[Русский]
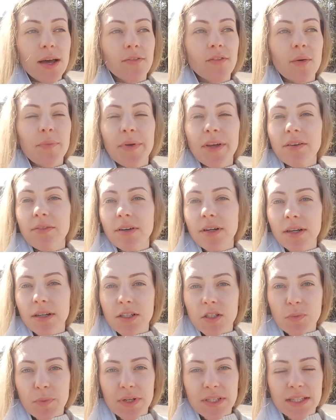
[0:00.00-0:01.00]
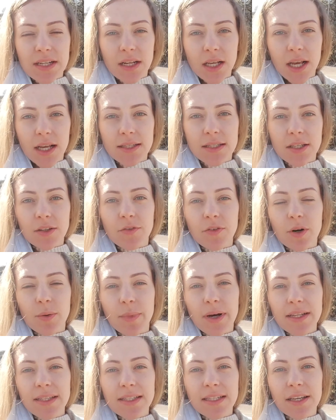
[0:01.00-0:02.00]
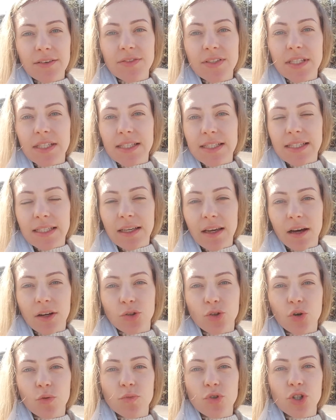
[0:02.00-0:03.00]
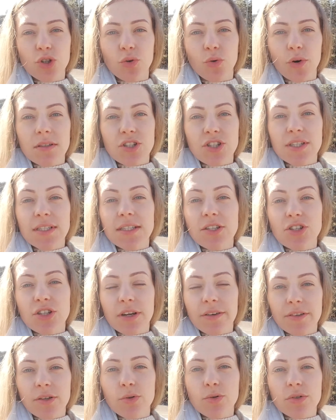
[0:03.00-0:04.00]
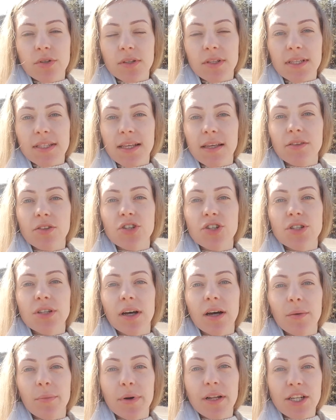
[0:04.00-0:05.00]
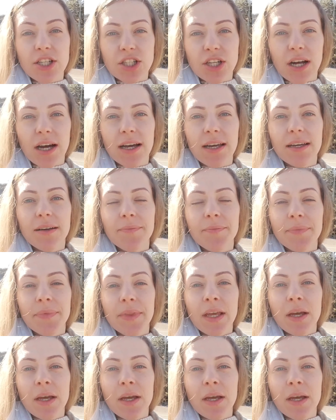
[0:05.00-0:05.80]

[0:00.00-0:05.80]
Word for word: Во-первых, распространяется информация в сети о том, что частичка вируса достаточно большая,